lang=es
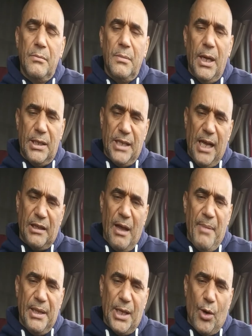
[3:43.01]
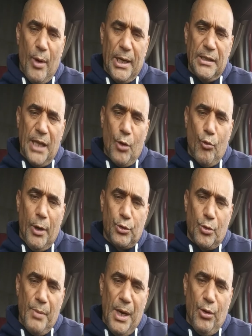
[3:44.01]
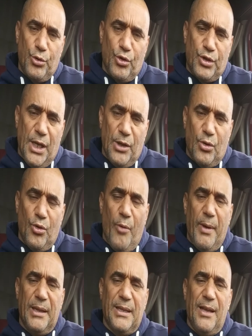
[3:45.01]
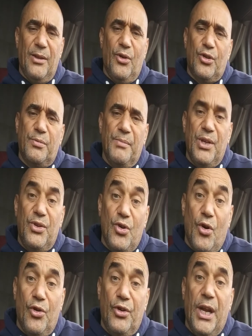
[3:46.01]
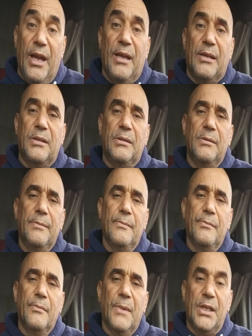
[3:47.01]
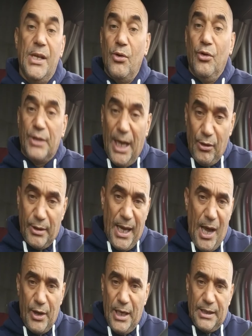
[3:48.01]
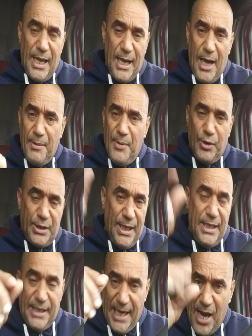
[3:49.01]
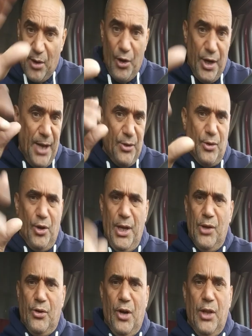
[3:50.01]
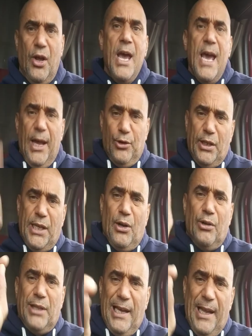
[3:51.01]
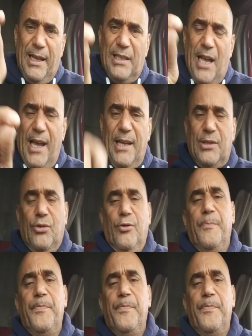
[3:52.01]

Exactamente 44 mil 892 millones. Sin contar lo que ahora están ahora mismo y siguen cogiendo y cogiendo y cogiendo. Entonces, ¿qué le dice a eso?